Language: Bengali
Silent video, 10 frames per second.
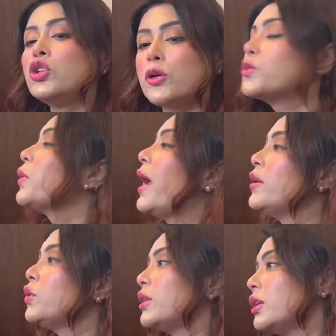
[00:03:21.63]
সবসময়
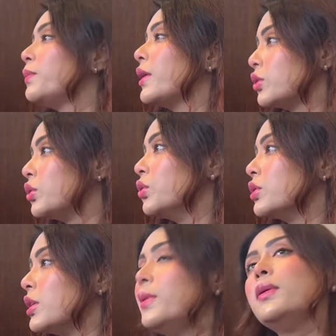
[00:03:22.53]
এডুকেটেড পাত্র
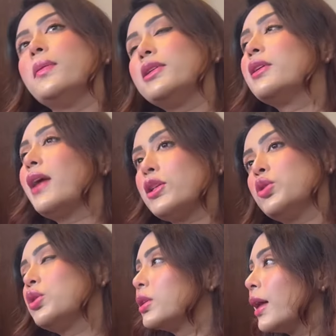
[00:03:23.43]
খুঁজতে মিনিমাম একটা
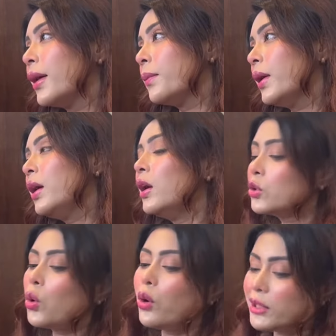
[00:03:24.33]
গ্রাজুয়েশন থাকবে
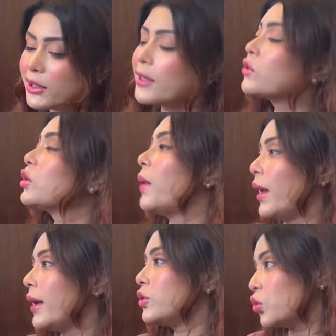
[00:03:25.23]
তো ওই দিক থেকেও তো
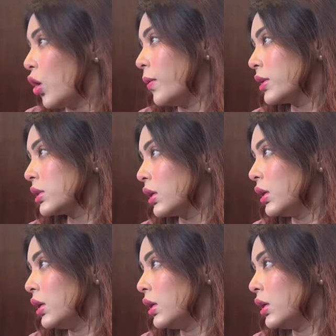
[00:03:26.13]
ভাইয়া একটু কম আছে